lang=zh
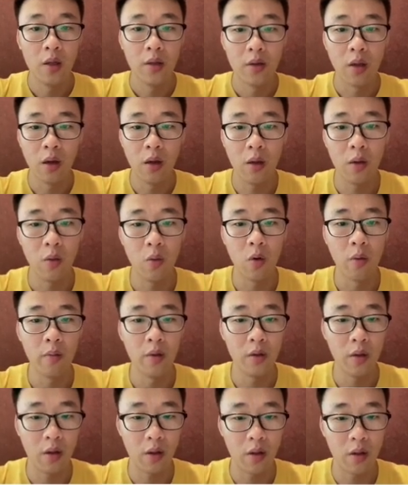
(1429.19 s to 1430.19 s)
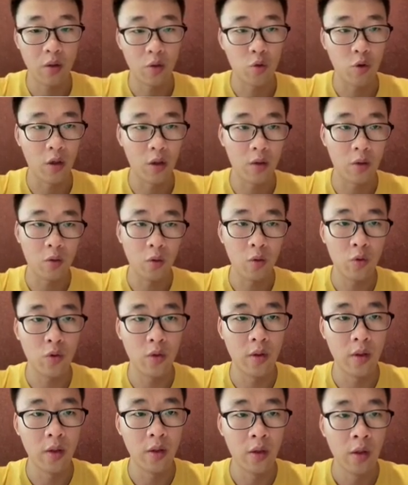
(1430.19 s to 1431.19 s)
然后我们第二个主要的工
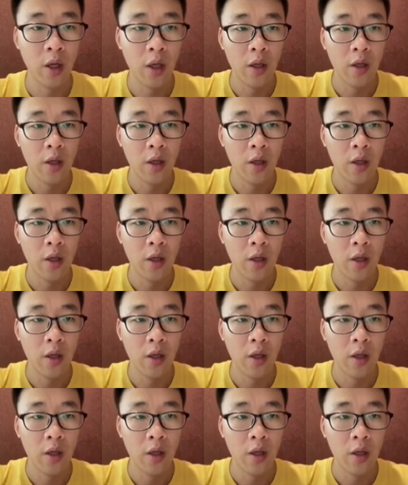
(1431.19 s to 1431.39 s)
作呢，